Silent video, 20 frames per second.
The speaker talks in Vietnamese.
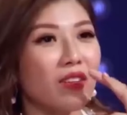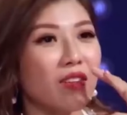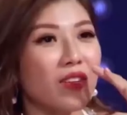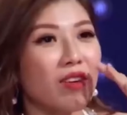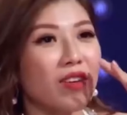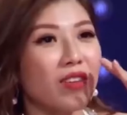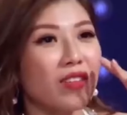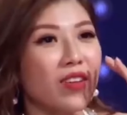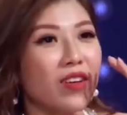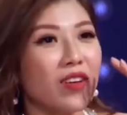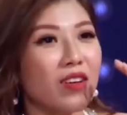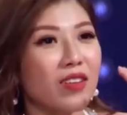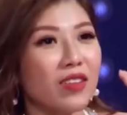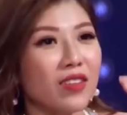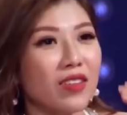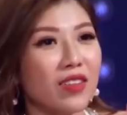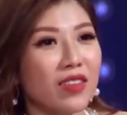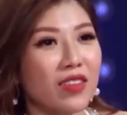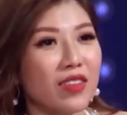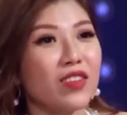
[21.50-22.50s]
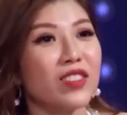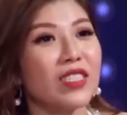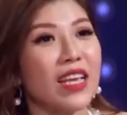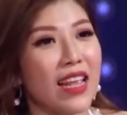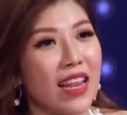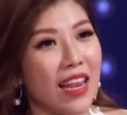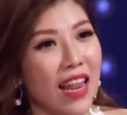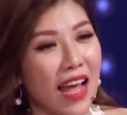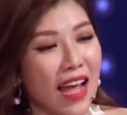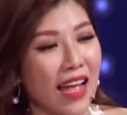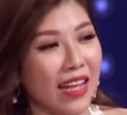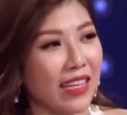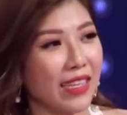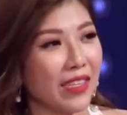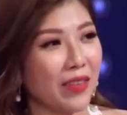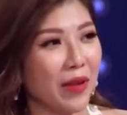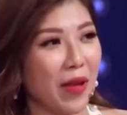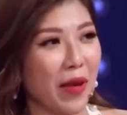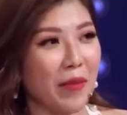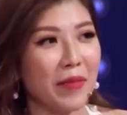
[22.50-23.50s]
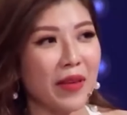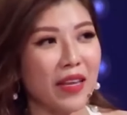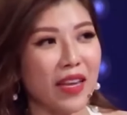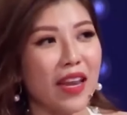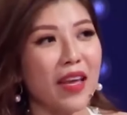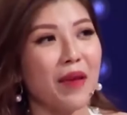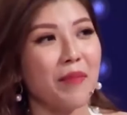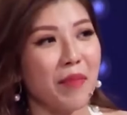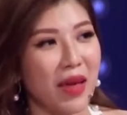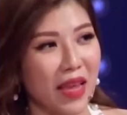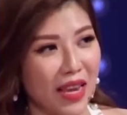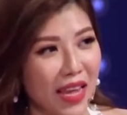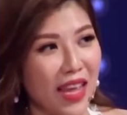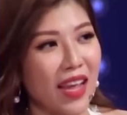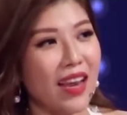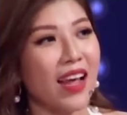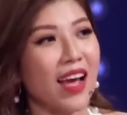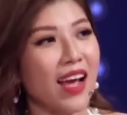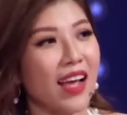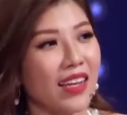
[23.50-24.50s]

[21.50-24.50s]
nó nó nó, nó che lại nó hả? che lại em nghĩ là em bé này hát